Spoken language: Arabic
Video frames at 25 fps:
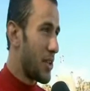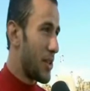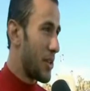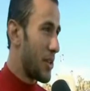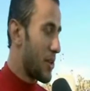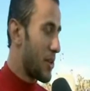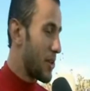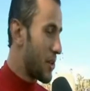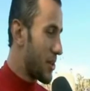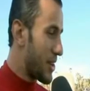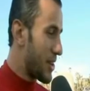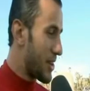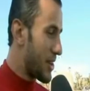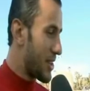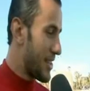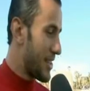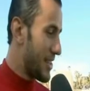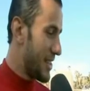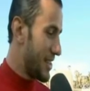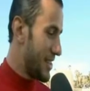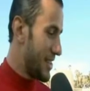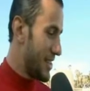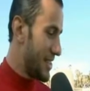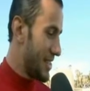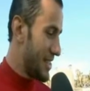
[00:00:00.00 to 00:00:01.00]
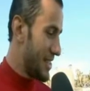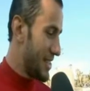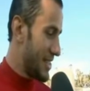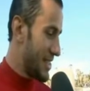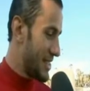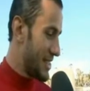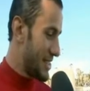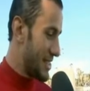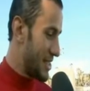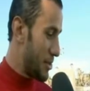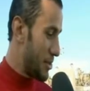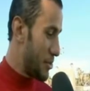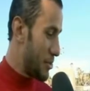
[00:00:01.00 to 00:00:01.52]
دونك
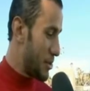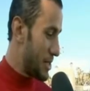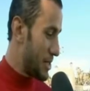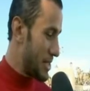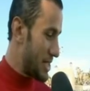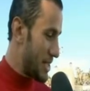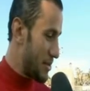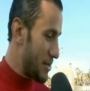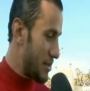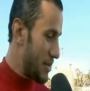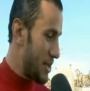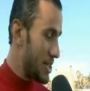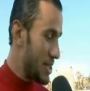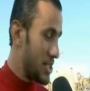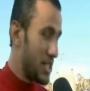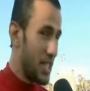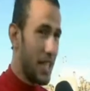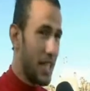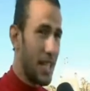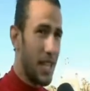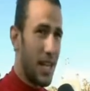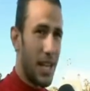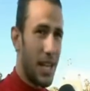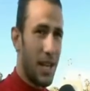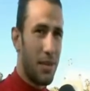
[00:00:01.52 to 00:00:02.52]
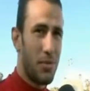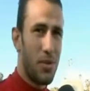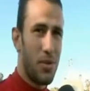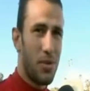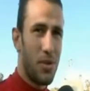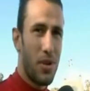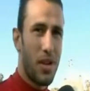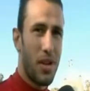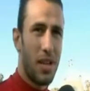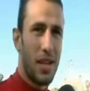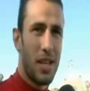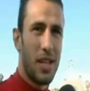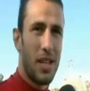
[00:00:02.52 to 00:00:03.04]
آه توا يتسمى جنه الحمد
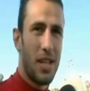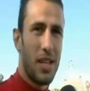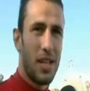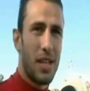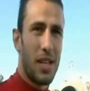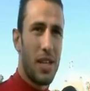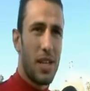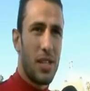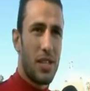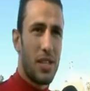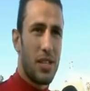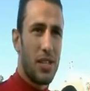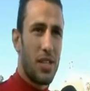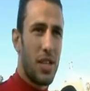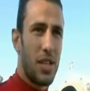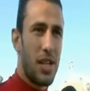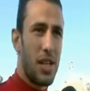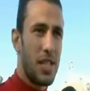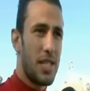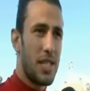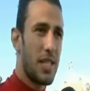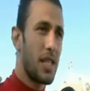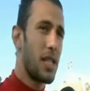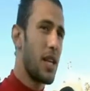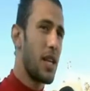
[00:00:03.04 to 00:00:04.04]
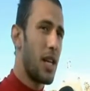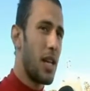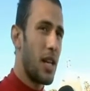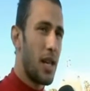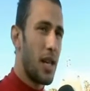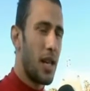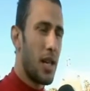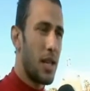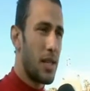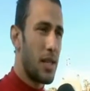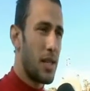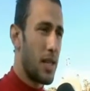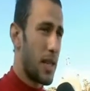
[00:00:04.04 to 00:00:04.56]
لله ان شاء الله زاد
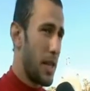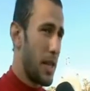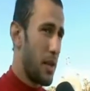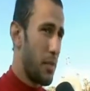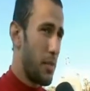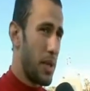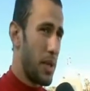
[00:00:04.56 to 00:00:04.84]
التيران